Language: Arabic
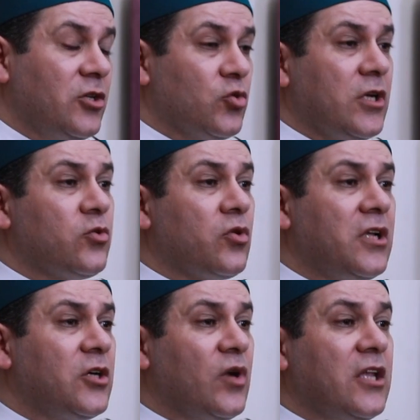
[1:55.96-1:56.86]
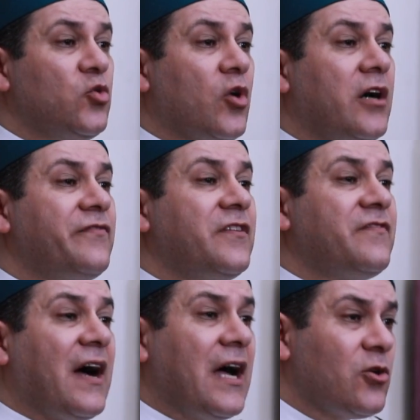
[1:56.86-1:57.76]
يريد الله أن
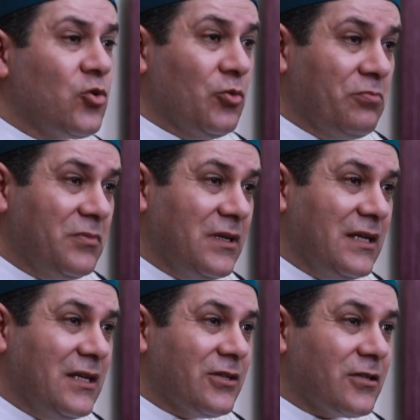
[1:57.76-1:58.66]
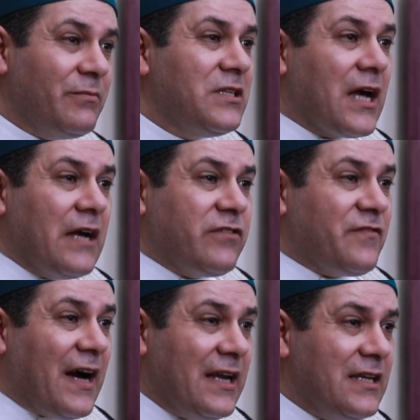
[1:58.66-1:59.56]
يخفف عنكم ربنا
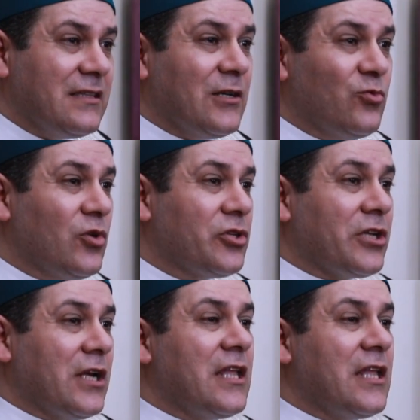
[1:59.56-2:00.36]
خفف علينا واختار